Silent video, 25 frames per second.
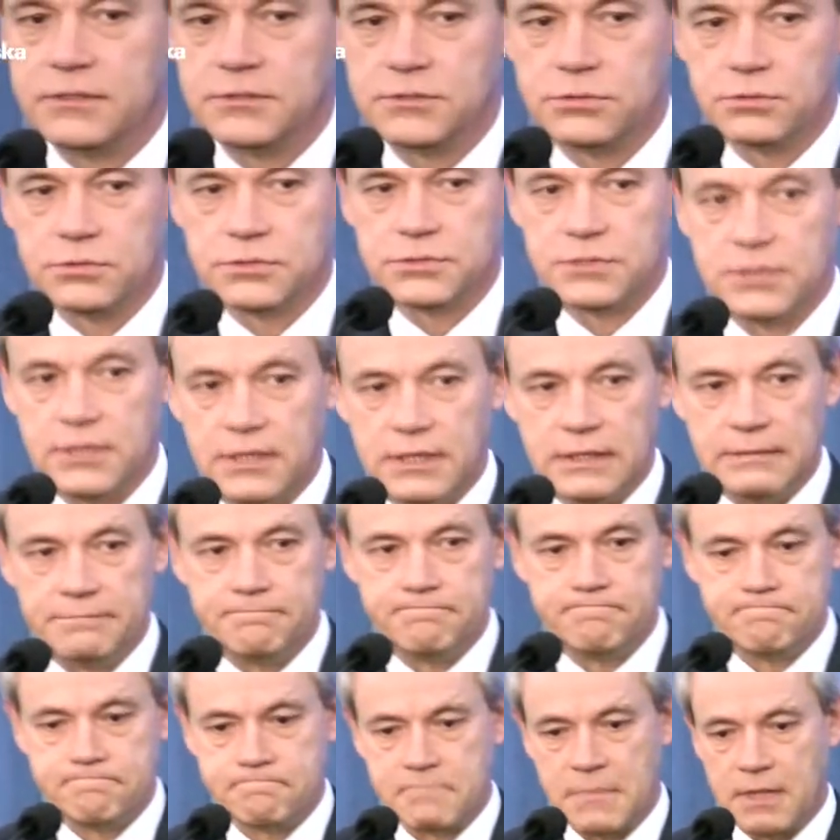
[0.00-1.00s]
i słuszne,
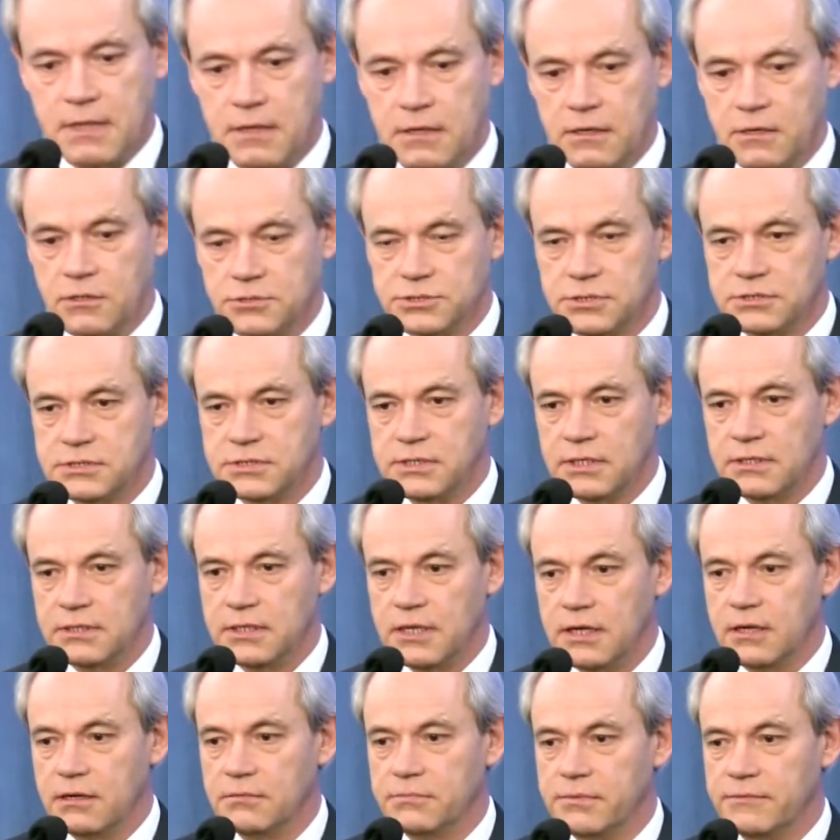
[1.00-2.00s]
mm, korzystne
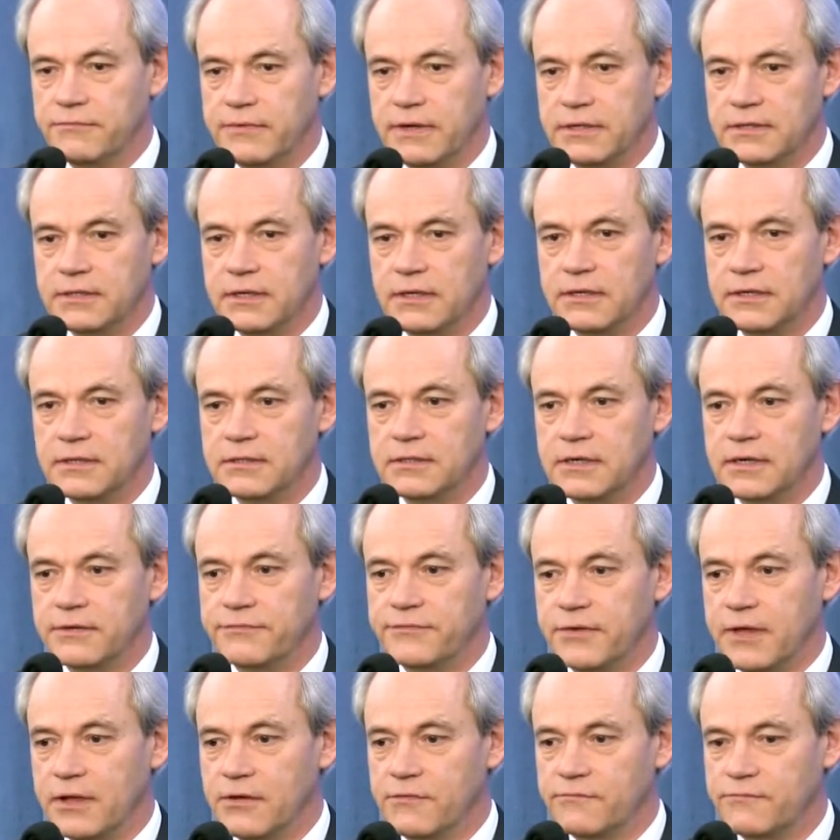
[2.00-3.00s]
dla obywateli
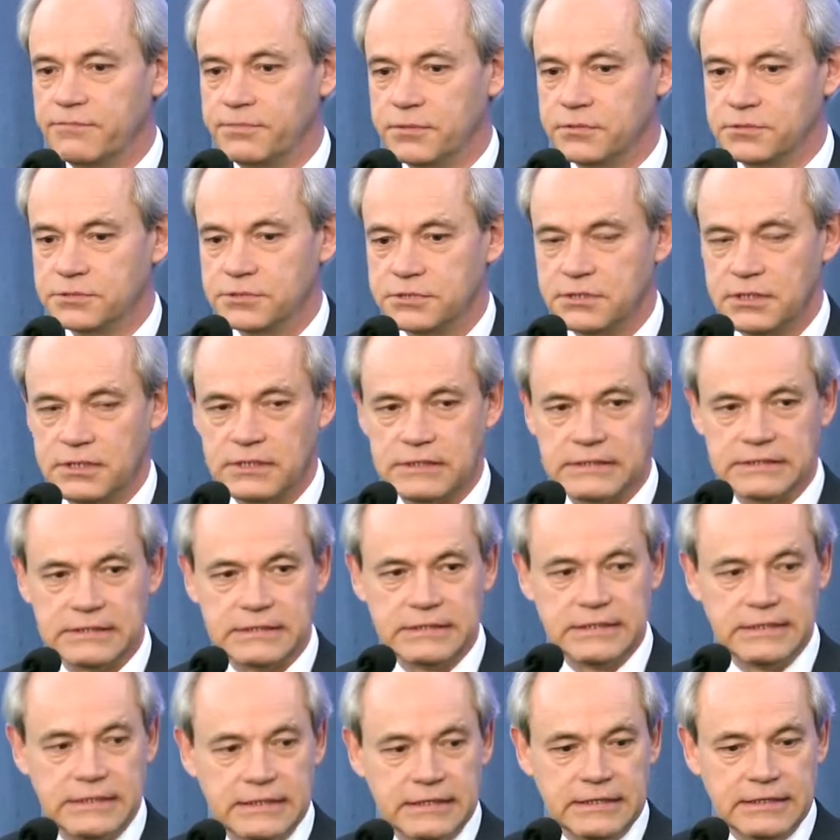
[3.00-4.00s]
trafiają w próżnię.
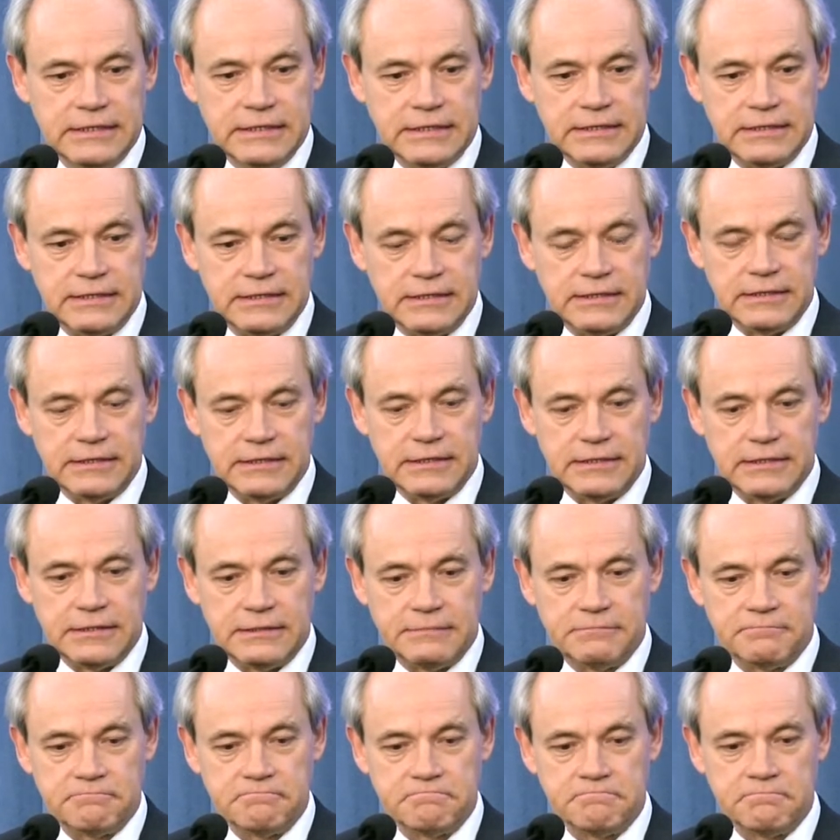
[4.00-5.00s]

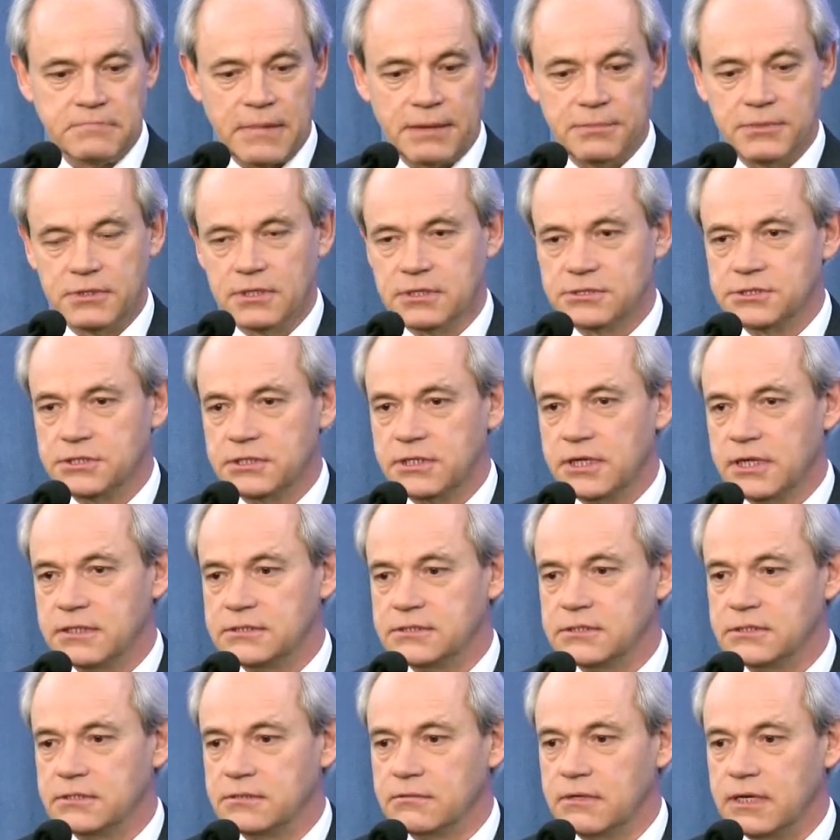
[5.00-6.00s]
Mamy do czynienia z
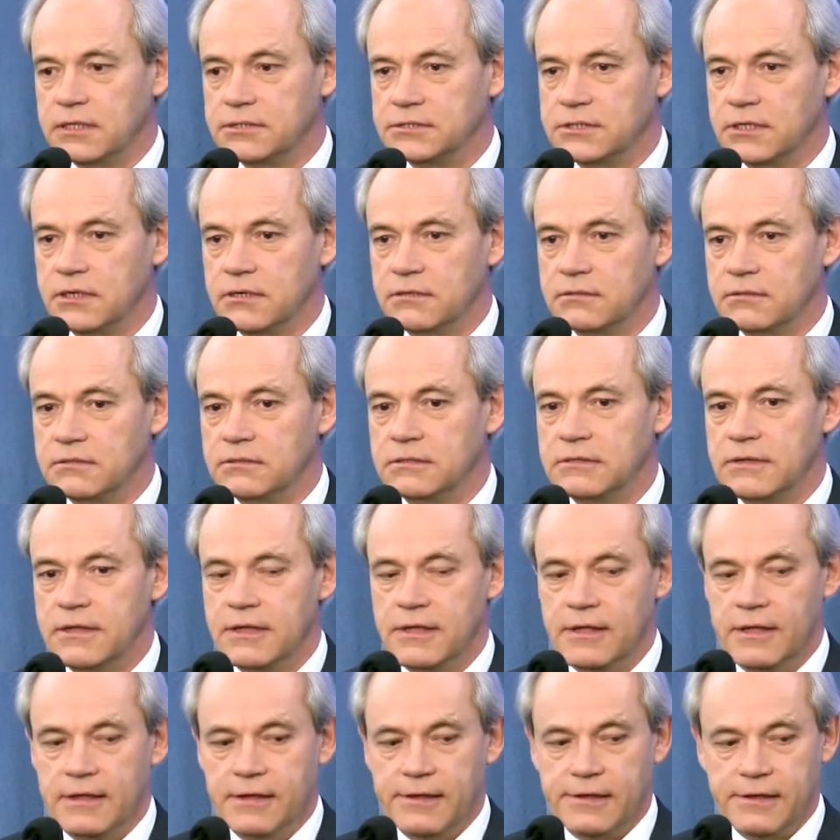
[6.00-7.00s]
sytuacją
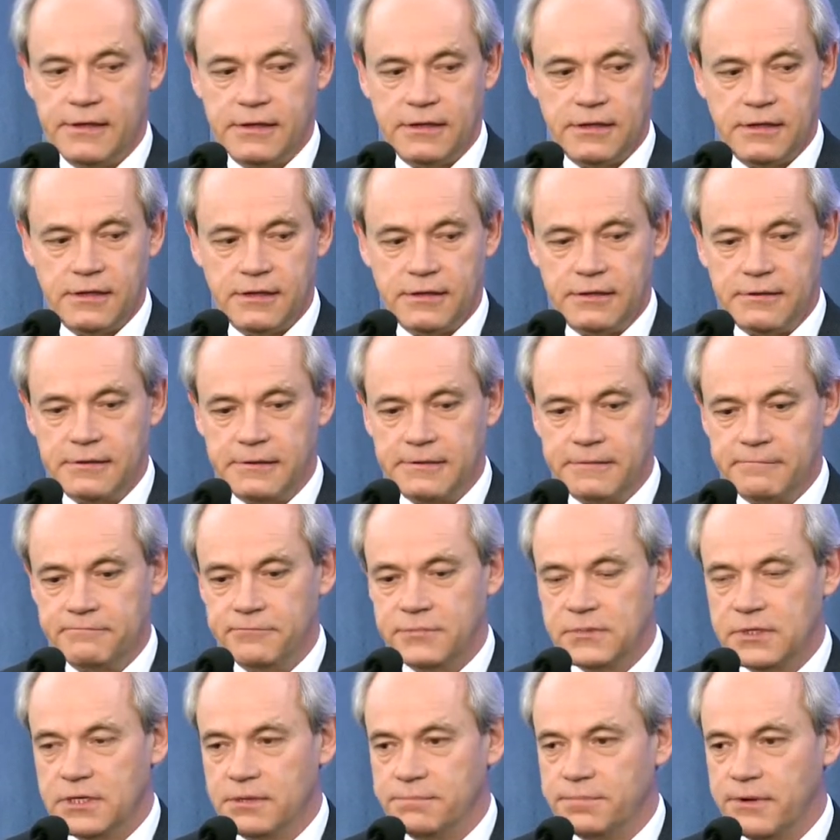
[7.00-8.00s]

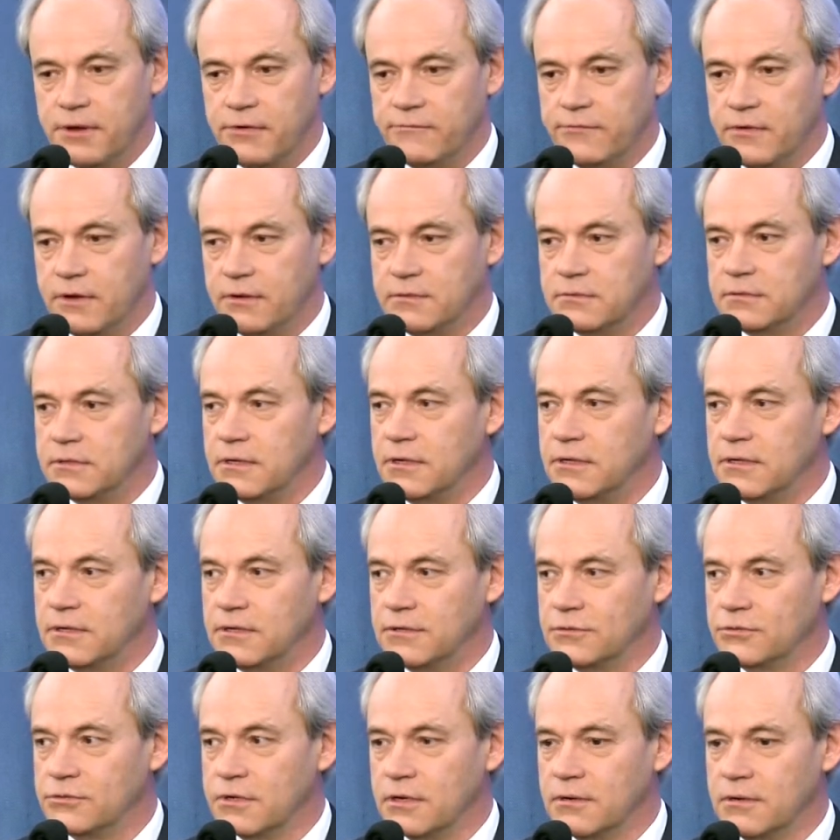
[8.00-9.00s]
typową,
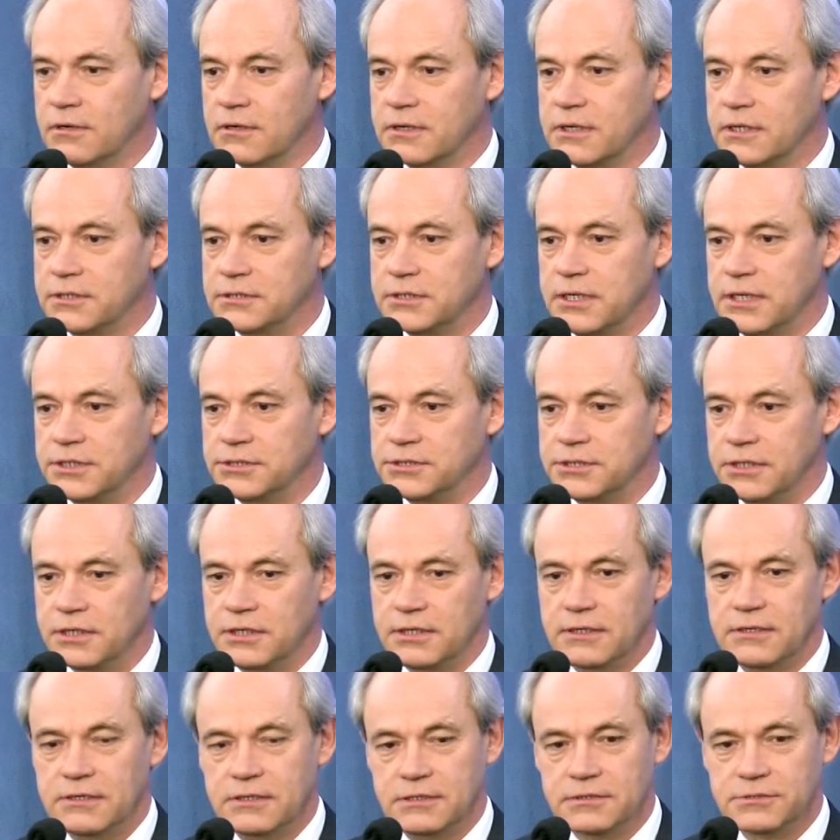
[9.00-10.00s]
którą określa
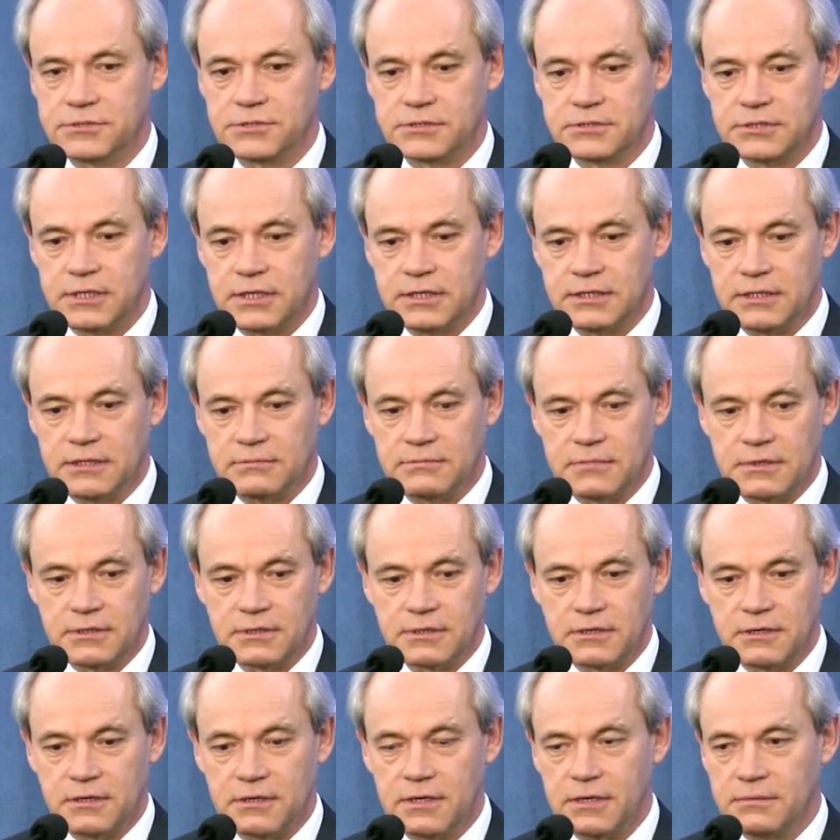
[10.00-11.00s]
się rzucaniem
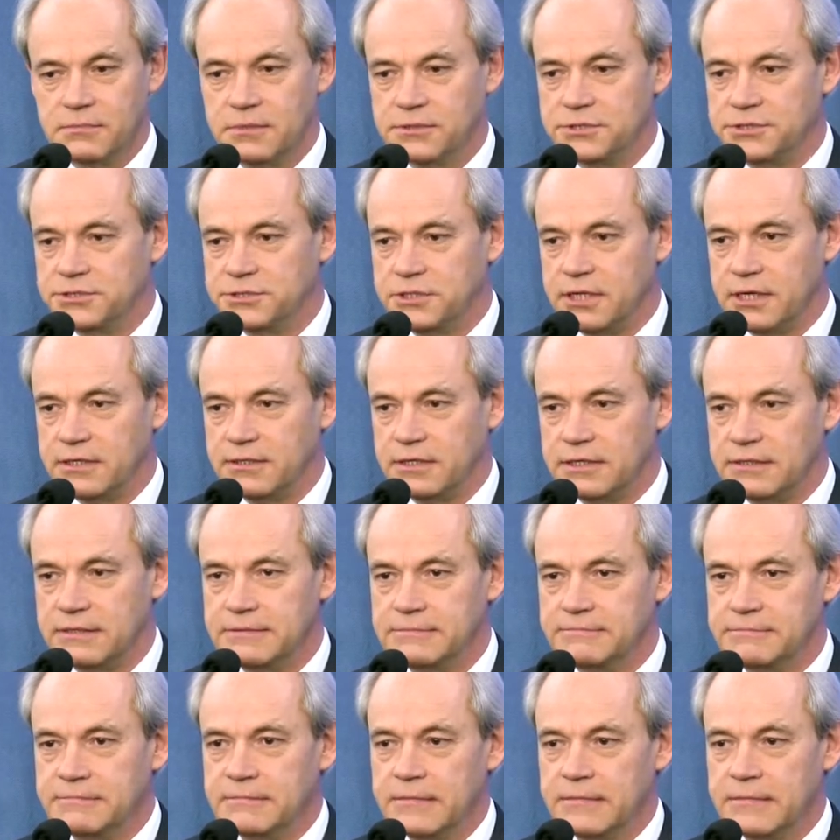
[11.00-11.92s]
grochem o ścianę.